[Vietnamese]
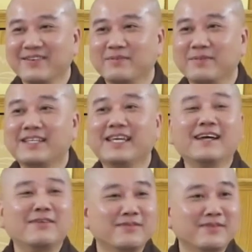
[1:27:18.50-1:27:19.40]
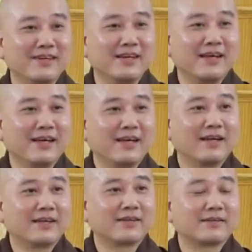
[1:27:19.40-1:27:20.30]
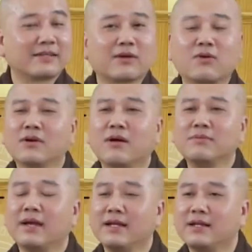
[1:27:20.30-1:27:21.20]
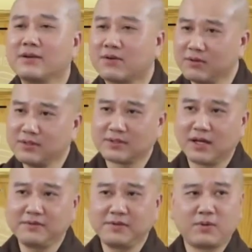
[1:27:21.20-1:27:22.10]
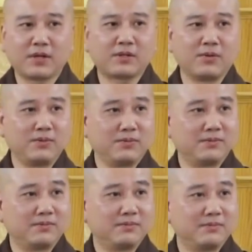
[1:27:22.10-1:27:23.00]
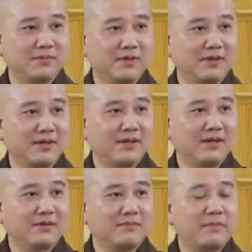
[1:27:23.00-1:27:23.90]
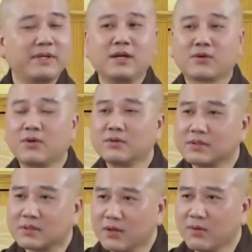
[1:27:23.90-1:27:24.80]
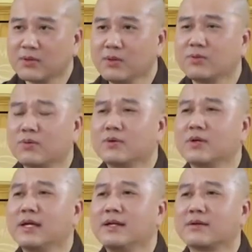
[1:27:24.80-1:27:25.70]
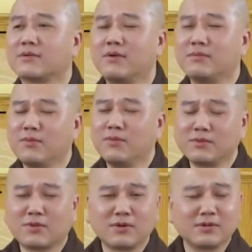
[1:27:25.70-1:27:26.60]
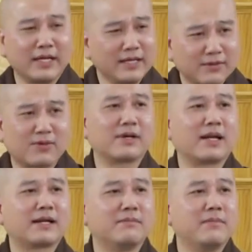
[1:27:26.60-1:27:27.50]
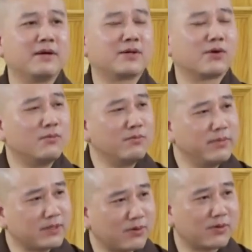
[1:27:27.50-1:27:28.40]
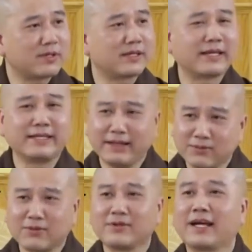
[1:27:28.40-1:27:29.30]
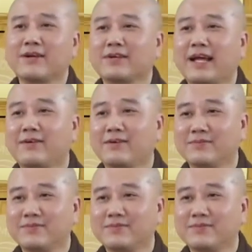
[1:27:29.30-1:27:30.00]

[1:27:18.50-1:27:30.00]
Biết chi không? Tại con không nghĩ là con được tới với khóa tu, mà bây giờ con được tới khóa tu, con nghĩ là con muốn, con nghĩ là con đang nằm mơ, giờ con muốn biết con có thiệt thầy nhéo con gái của đạo.